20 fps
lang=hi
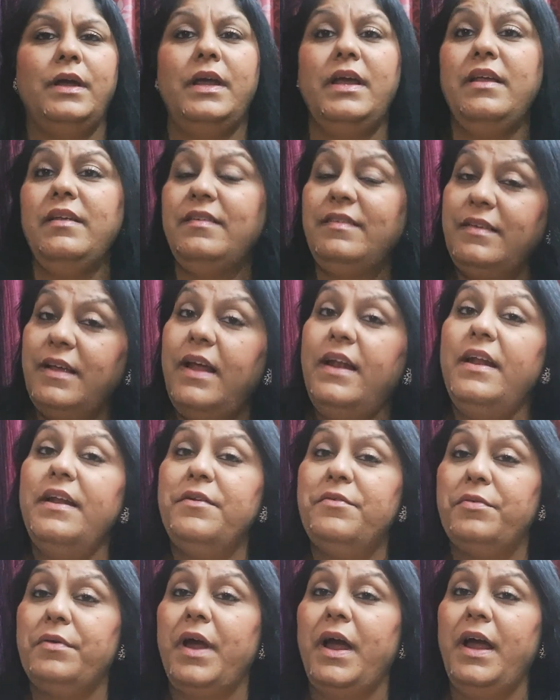ही सेड
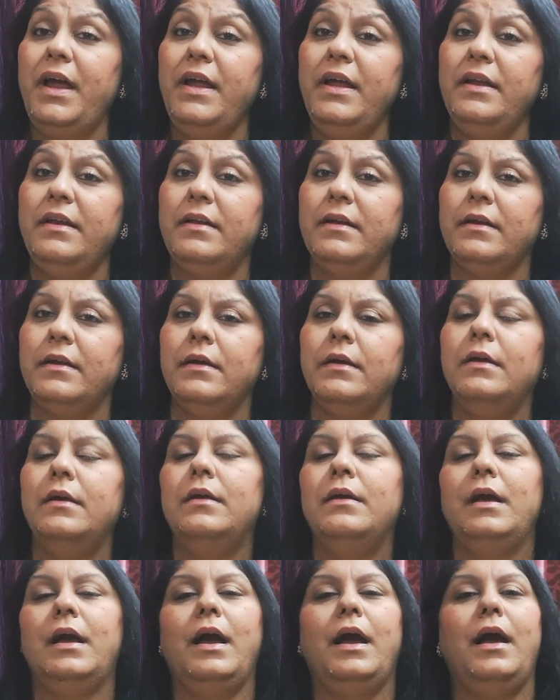इट
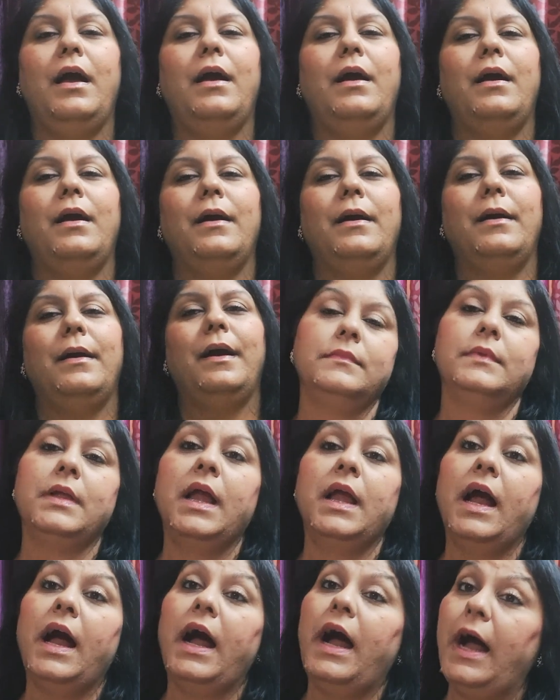राइट
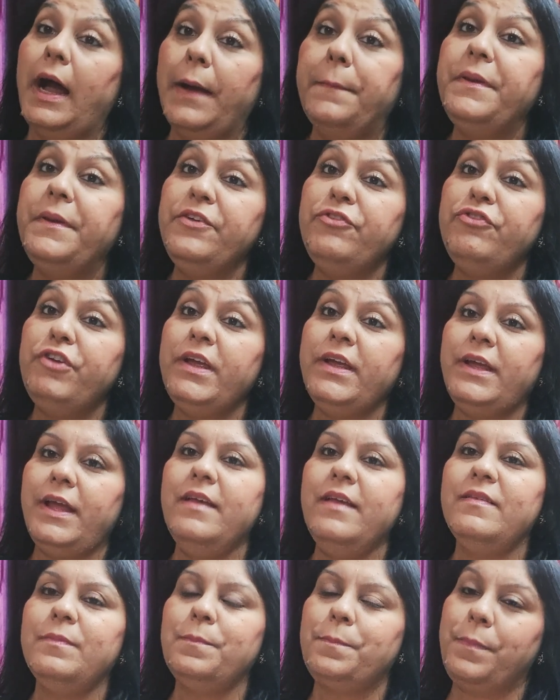अभिषेक
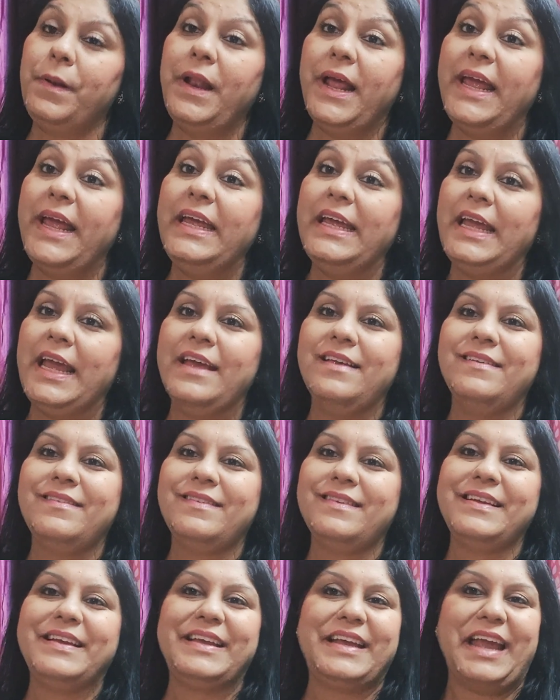इज प्लेइंग हिज
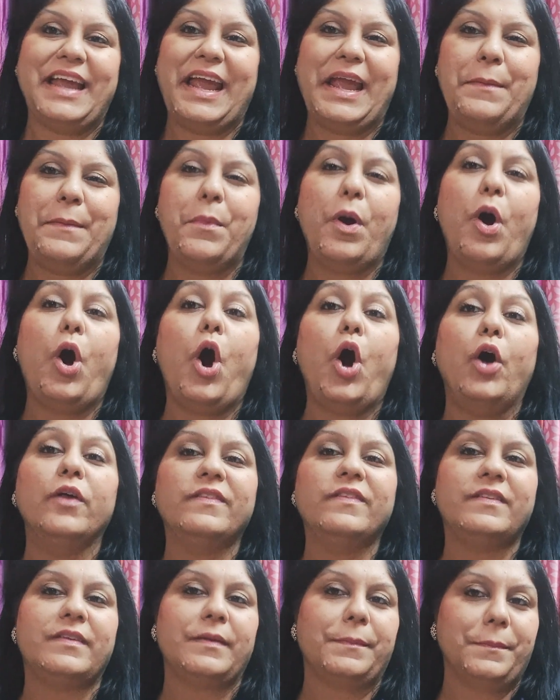गेम
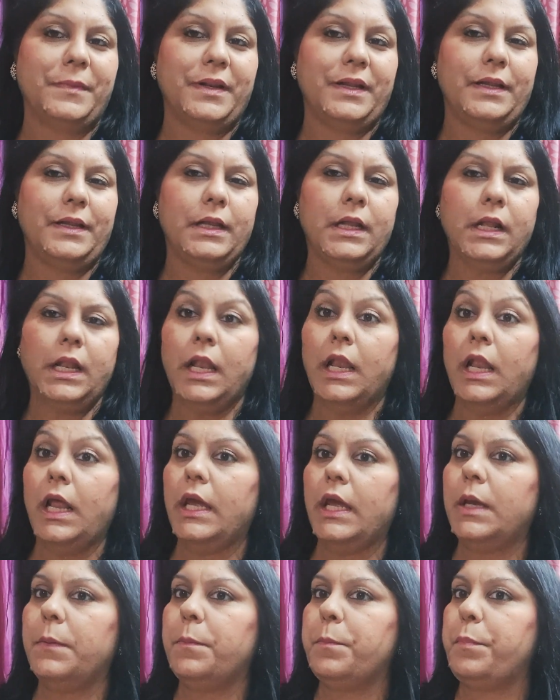ऑसमली
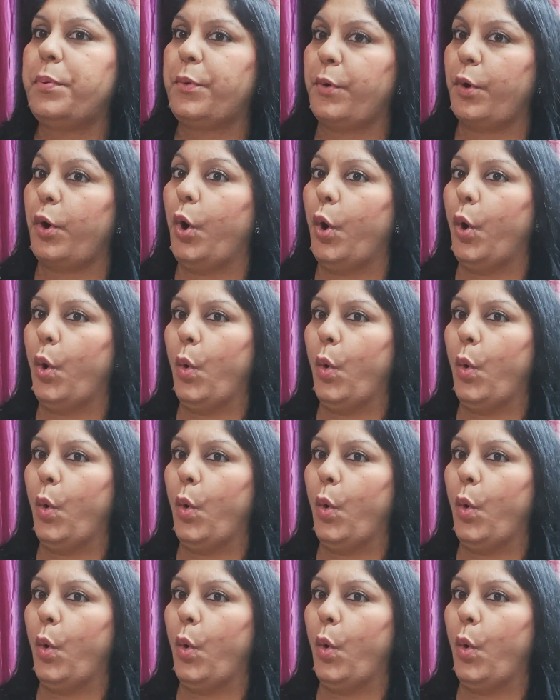लाइक प्रो